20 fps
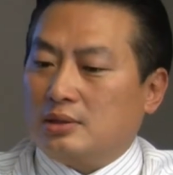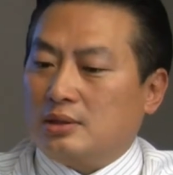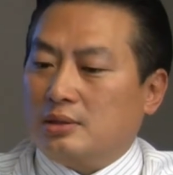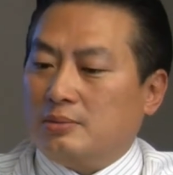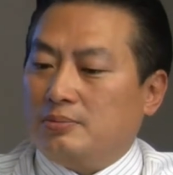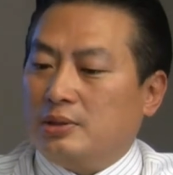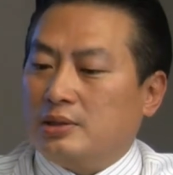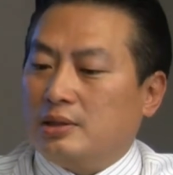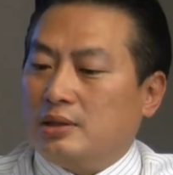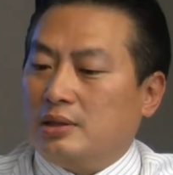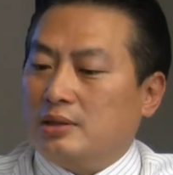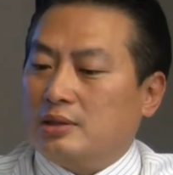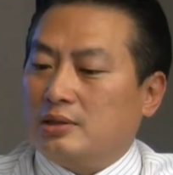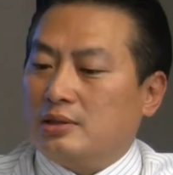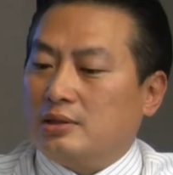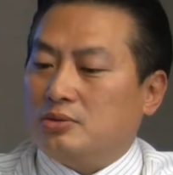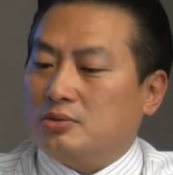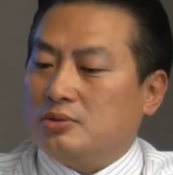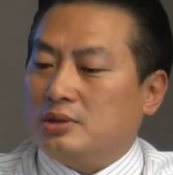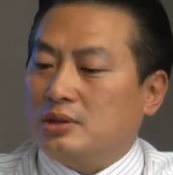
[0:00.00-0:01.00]
尤其是
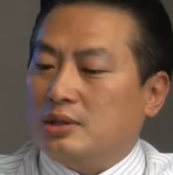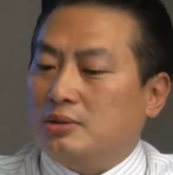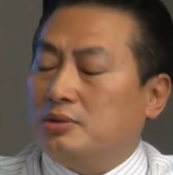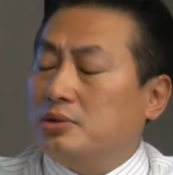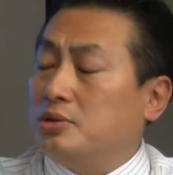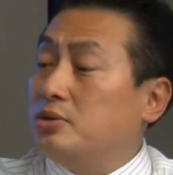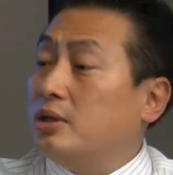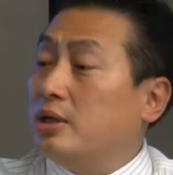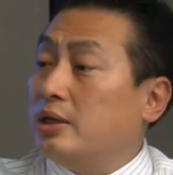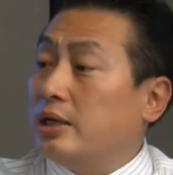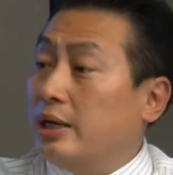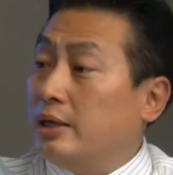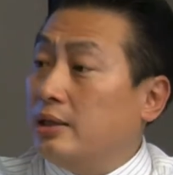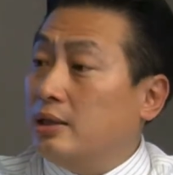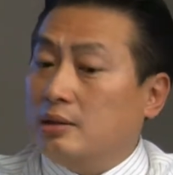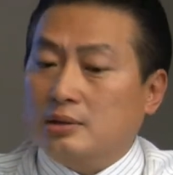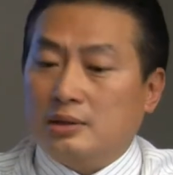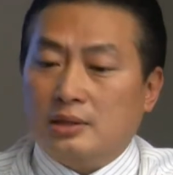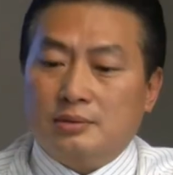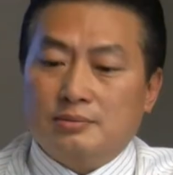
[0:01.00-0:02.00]
这个这个碰到一
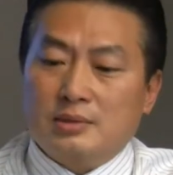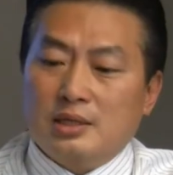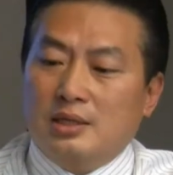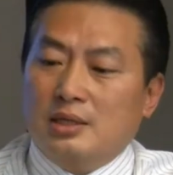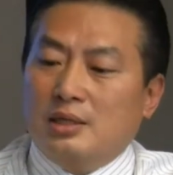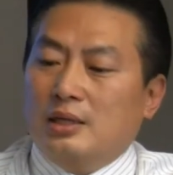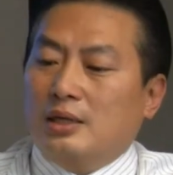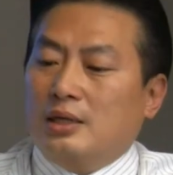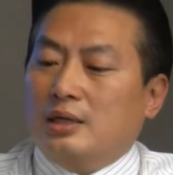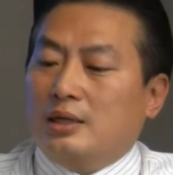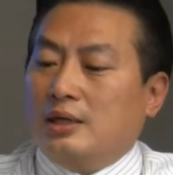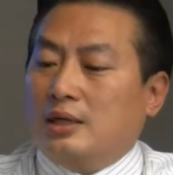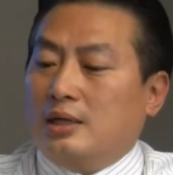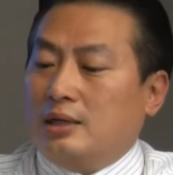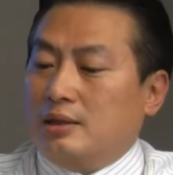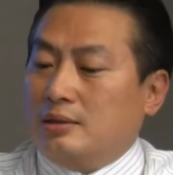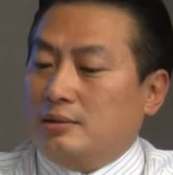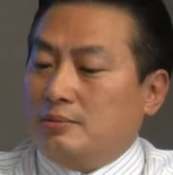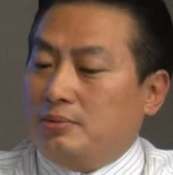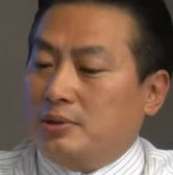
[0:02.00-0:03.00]
个骨折或需要开
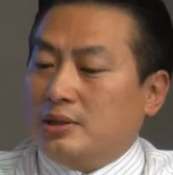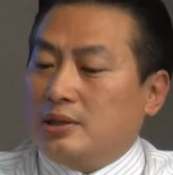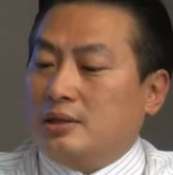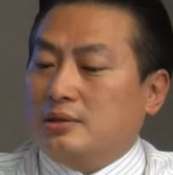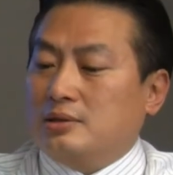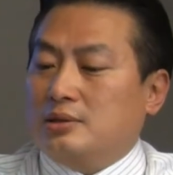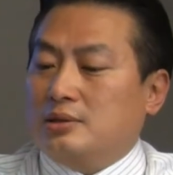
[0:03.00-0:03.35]
刀的，